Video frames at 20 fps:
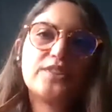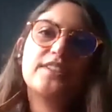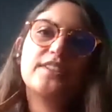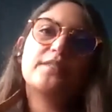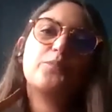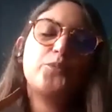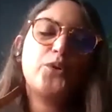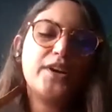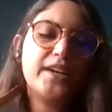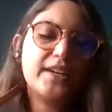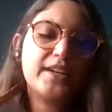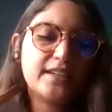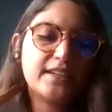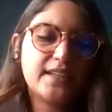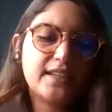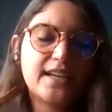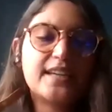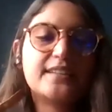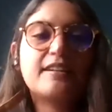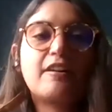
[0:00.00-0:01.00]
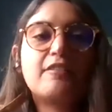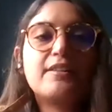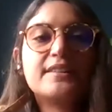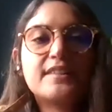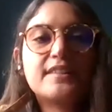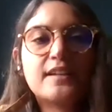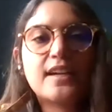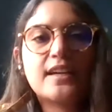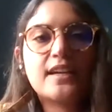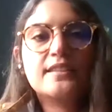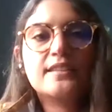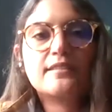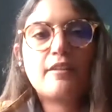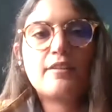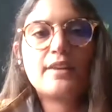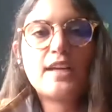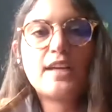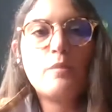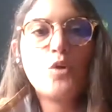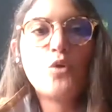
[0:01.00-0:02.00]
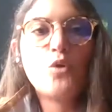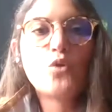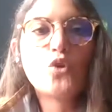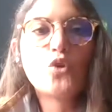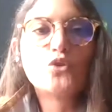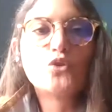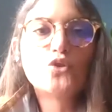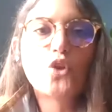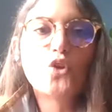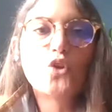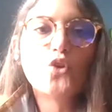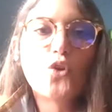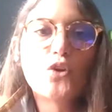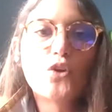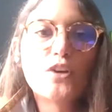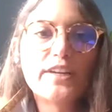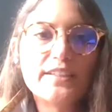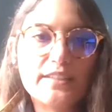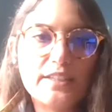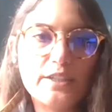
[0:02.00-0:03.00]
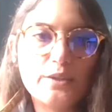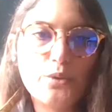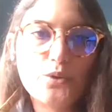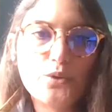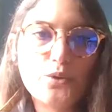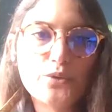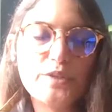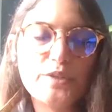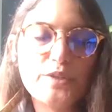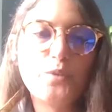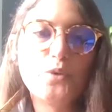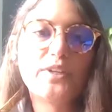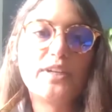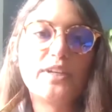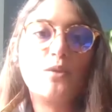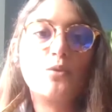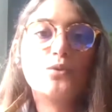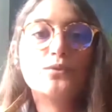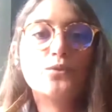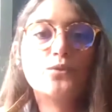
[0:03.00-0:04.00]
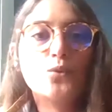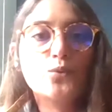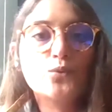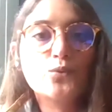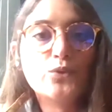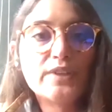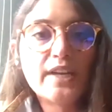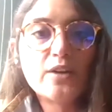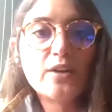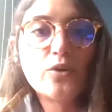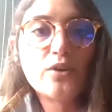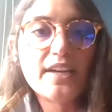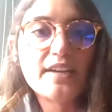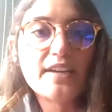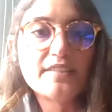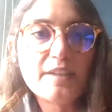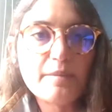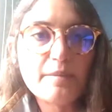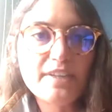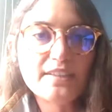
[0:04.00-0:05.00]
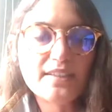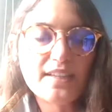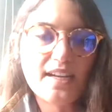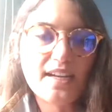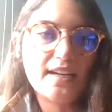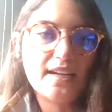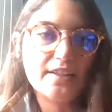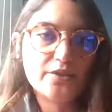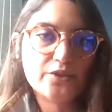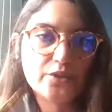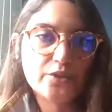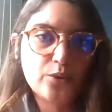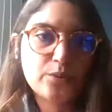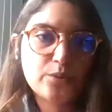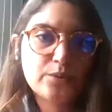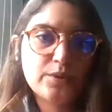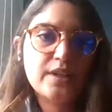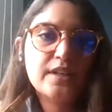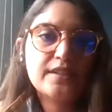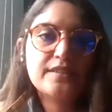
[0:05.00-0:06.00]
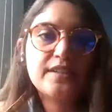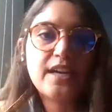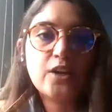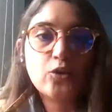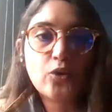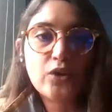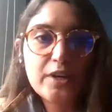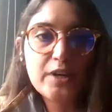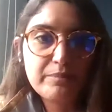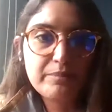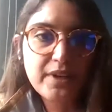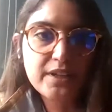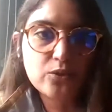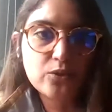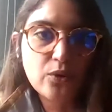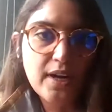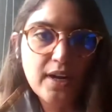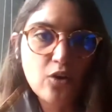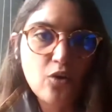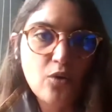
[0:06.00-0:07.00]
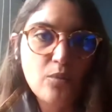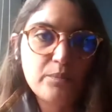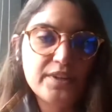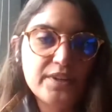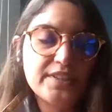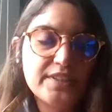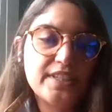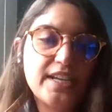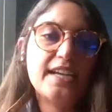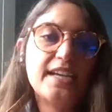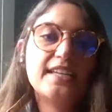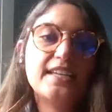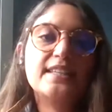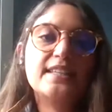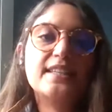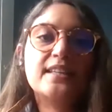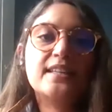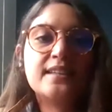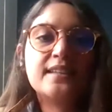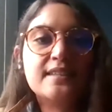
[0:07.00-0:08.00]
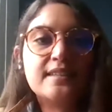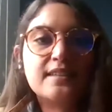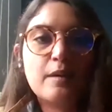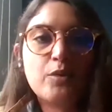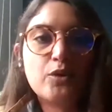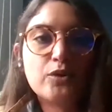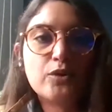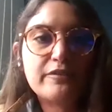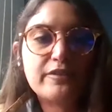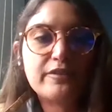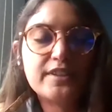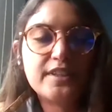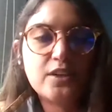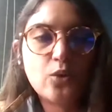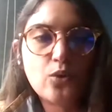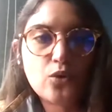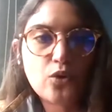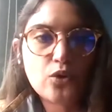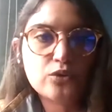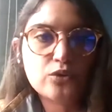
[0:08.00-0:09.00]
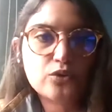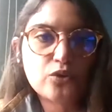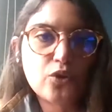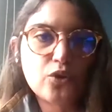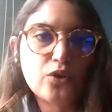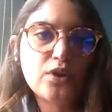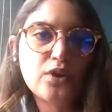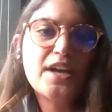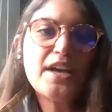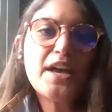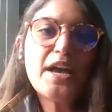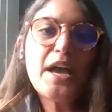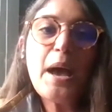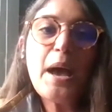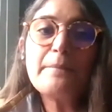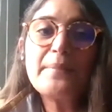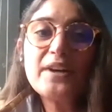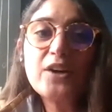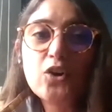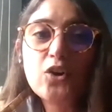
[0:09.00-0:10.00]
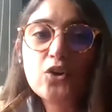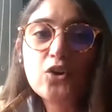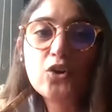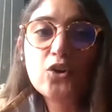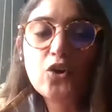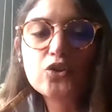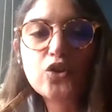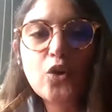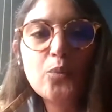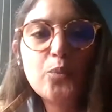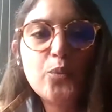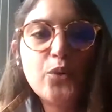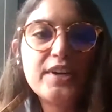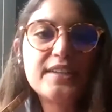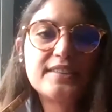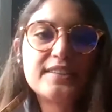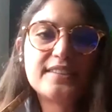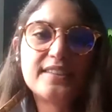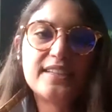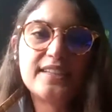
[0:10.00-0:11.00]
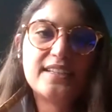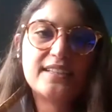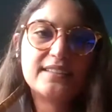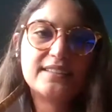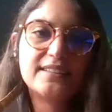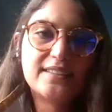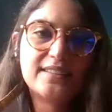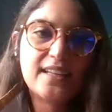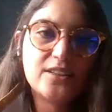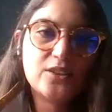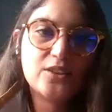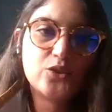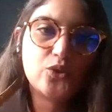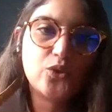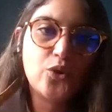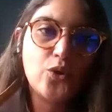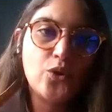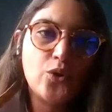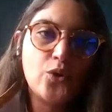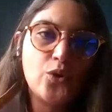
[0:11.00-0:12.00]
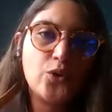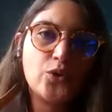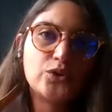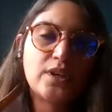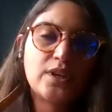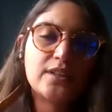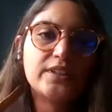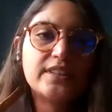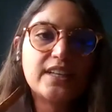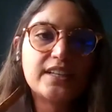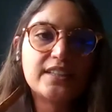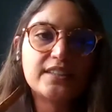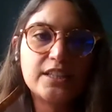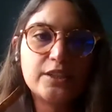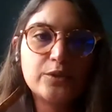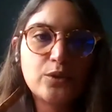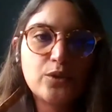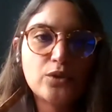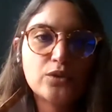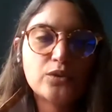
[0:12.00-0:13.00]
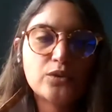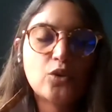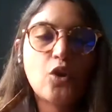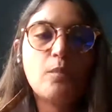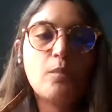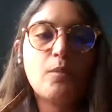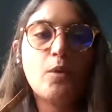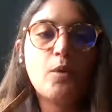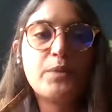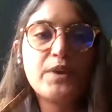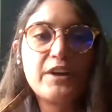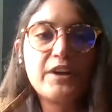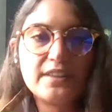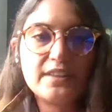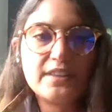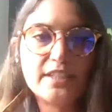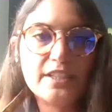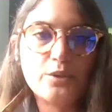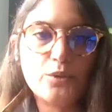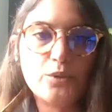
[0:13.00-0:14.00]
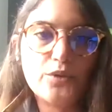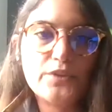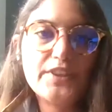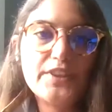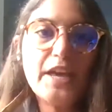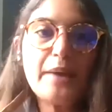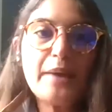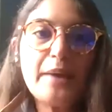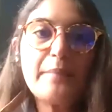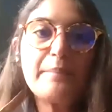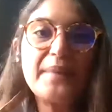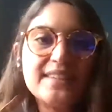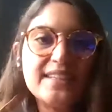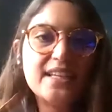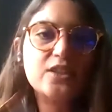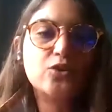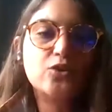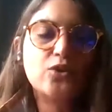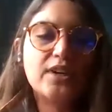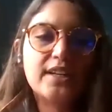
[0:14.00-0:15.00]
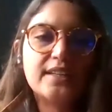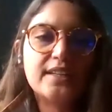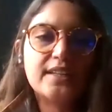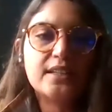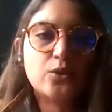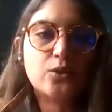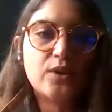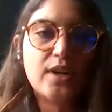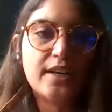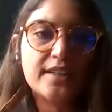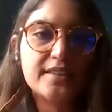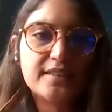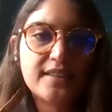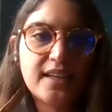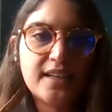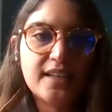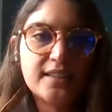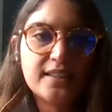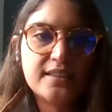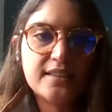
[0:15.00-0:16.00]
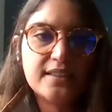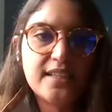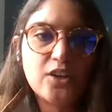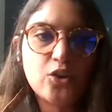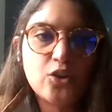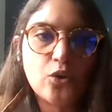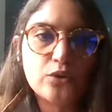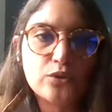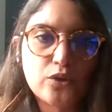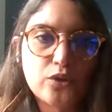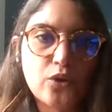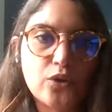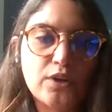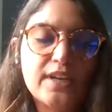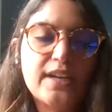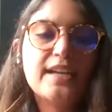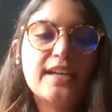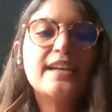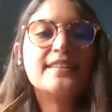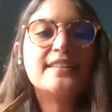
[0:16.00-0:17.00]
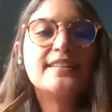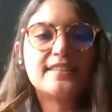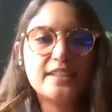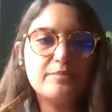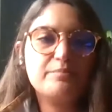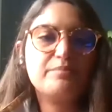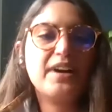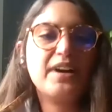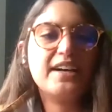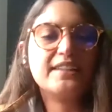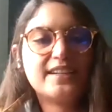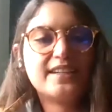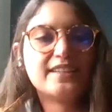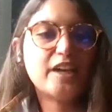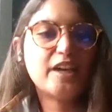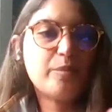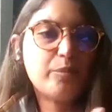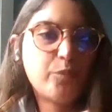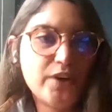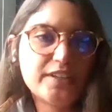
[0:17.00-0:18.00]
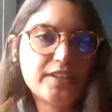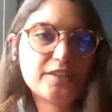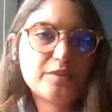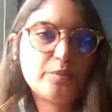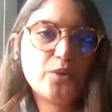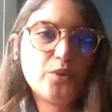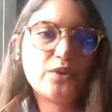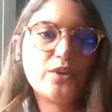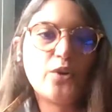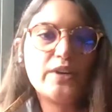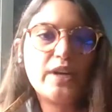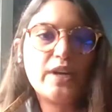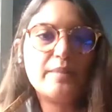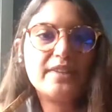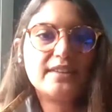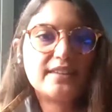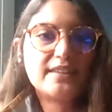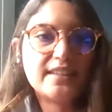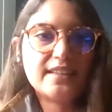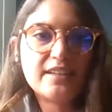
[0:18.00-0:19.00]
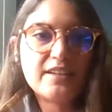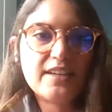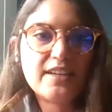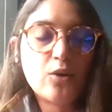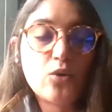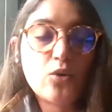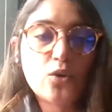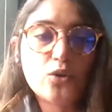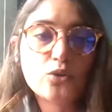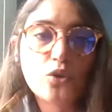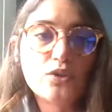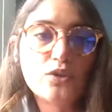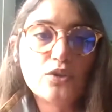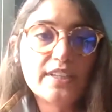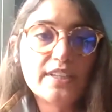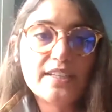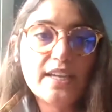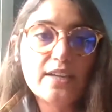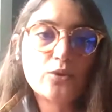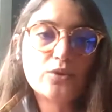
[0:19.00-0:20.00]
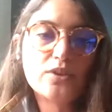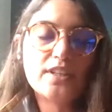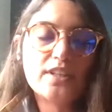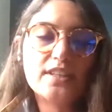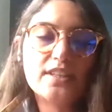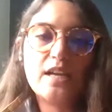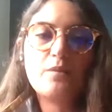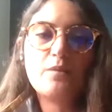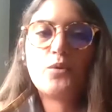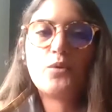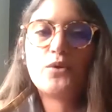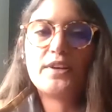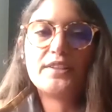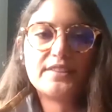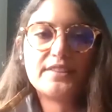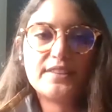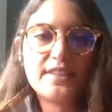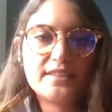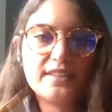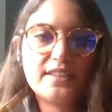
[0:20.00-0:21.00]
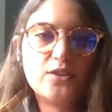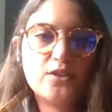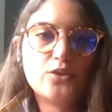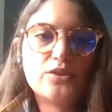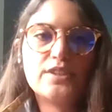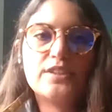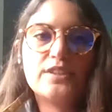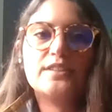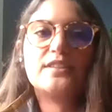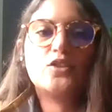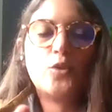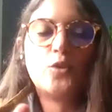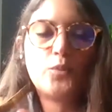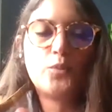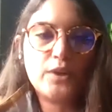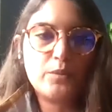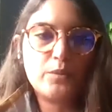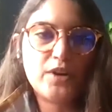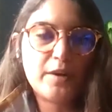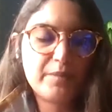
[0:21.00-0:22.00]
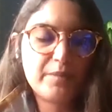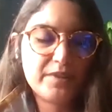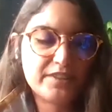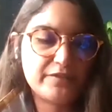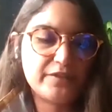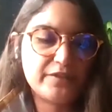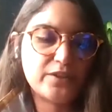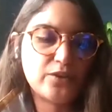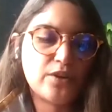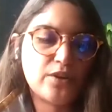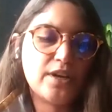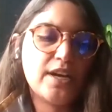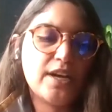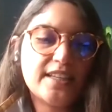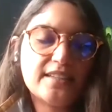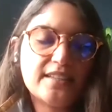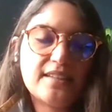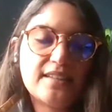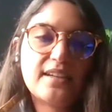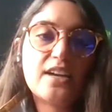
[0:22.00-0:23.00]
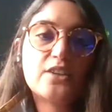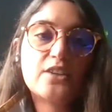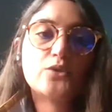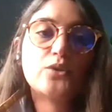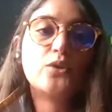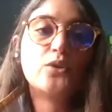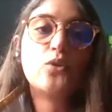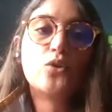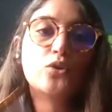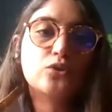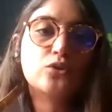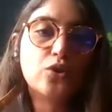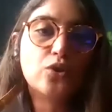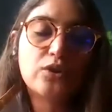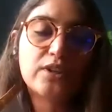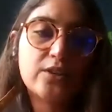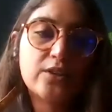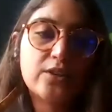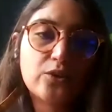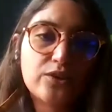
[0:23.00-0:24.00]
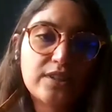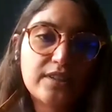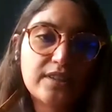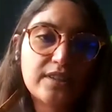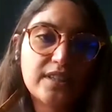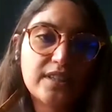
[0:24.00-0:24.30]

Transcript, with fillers: sí, puede que establezcamos un control correctivo, sí, porque es un, riesgo que ya se materializó, ya nos impactó en la compañía y necesitamos definir un control, pero el control puede ser tanto detectivo como preventivo, dependiendo de la naturaleza del, del control. Sí, va a ser después, porque obviamente era un control que ya no teníamos, por así decirlo, si, si nos ponemos en específico. En este caso era un control que no se